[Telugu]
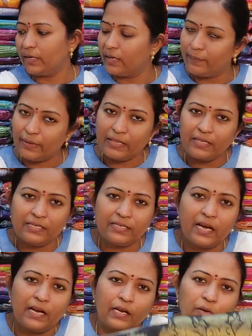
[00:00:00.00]
మనకి ప్రతి
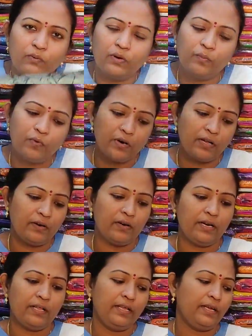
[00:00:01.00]
శారీలో కూడా
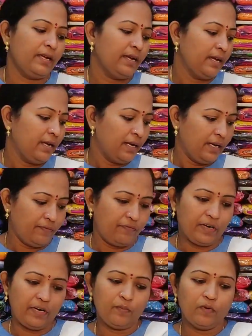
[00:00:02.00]
బార్డర్ అనేది
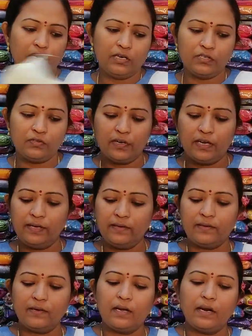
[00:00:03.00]
డిఫరెంట్ బార్డర్స్ ఉన్నాయి
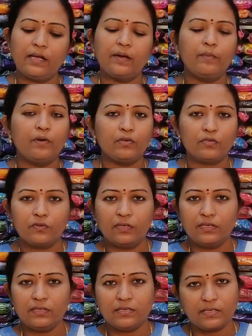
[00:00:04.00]
అలాగే బ్లౌజ్
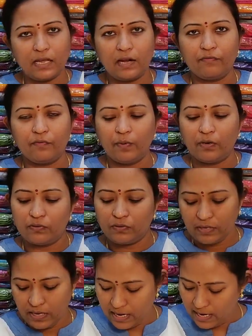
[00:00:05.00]
కూడా సెల్ఫ్
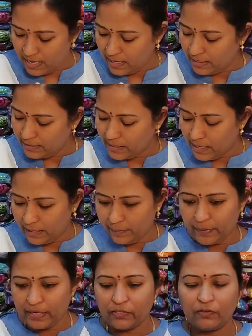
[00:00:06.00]
బ్లౌజ్ ఈ
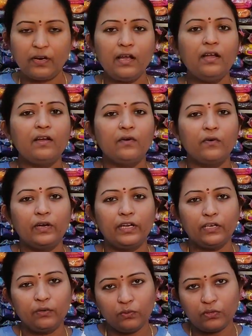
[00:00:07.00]
శారీ ప్రైస్ కూడా
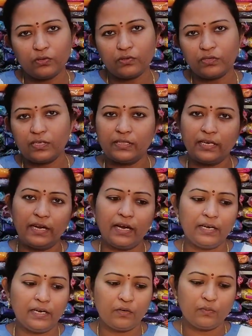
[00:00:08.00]
ఓన్లీ టూ థౌజండ్ త్రీ
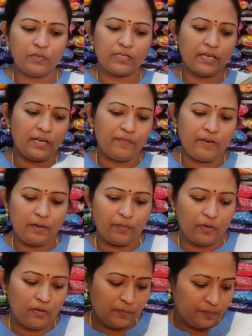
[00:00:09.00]
హండ్రెడ్ రూపీస్కి
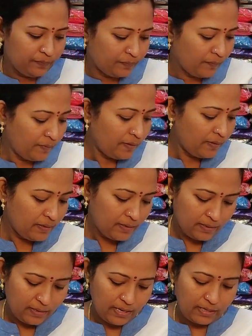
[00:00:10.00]
అవైలబుల్
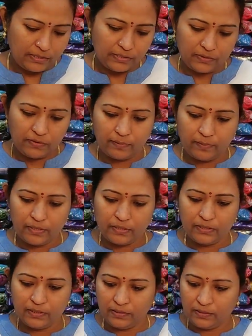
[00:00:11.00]
నెక్స్ట్
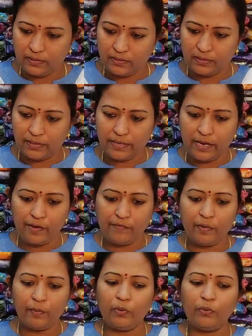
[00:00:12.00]
కాంబినేషన్
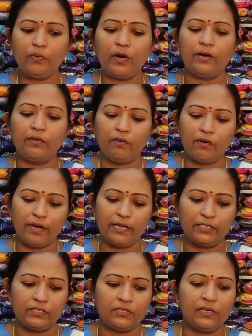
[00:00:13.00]
నేవీ బ్లూ అండ్
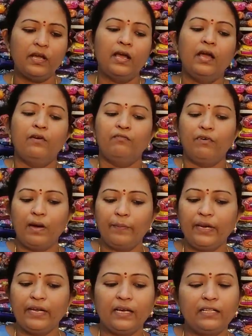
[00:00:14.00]
ఆరెంజ్
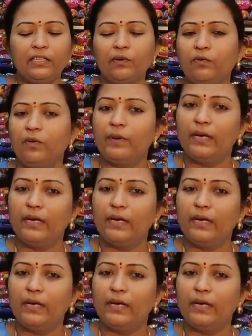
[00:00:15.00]
ఫ్యాబ్రిక్ అంతా కూడా